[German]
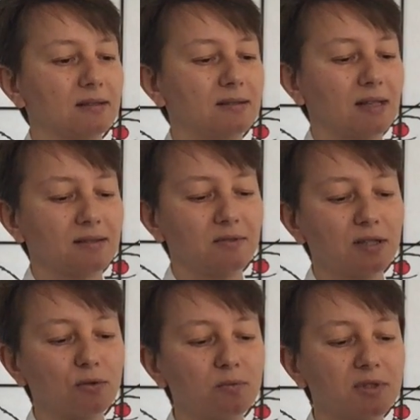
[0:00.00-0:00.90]
Das
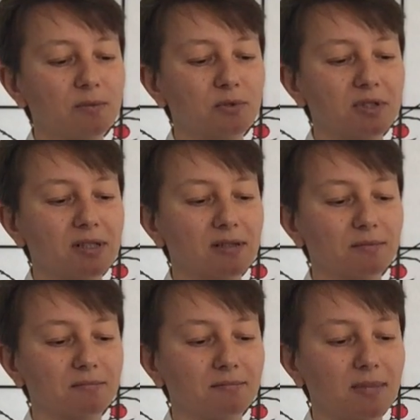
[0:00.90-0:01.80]
wiederum symbolisiert
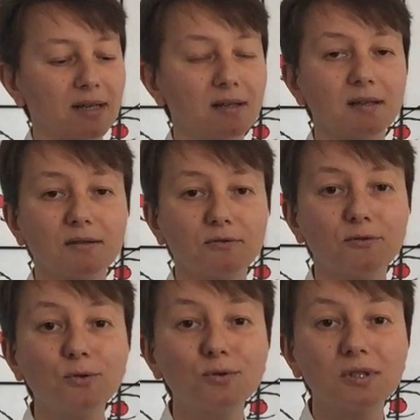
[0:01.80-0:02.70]
meine
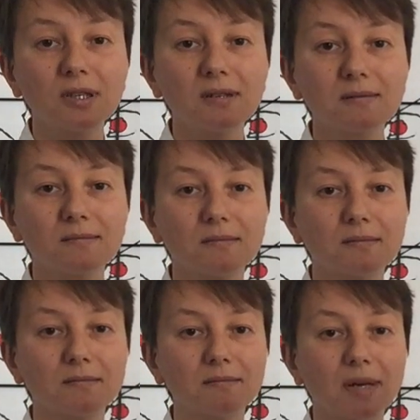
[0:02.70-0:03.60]
Füße,
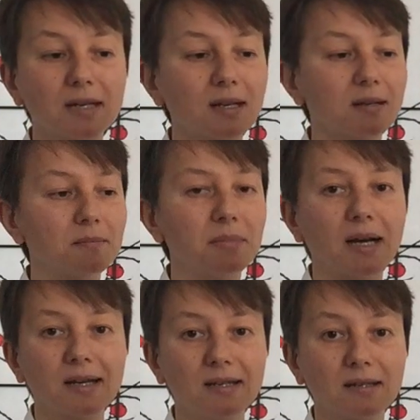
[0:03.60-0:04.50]
meine
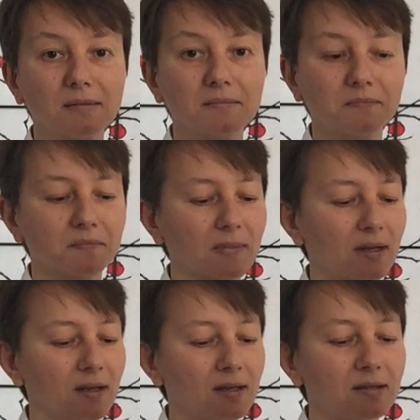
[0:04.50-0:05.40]
Beine,
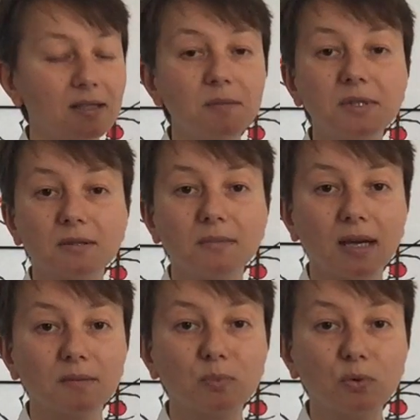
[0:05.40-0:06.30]
die mit dem
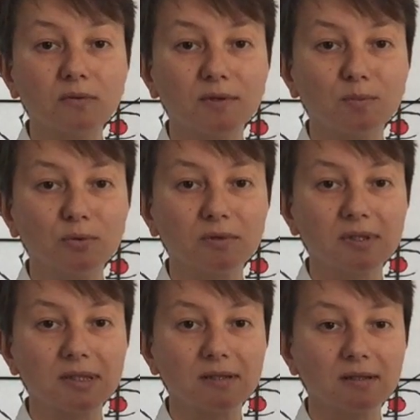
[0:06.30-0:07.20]
Erdboden
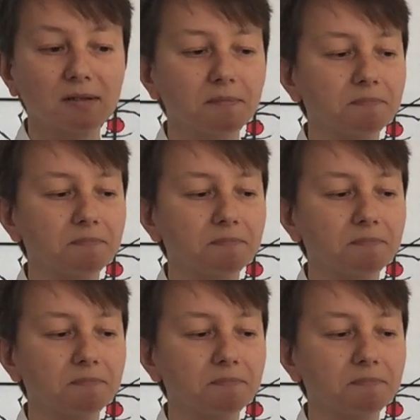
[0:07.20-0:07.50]
verbunden sind.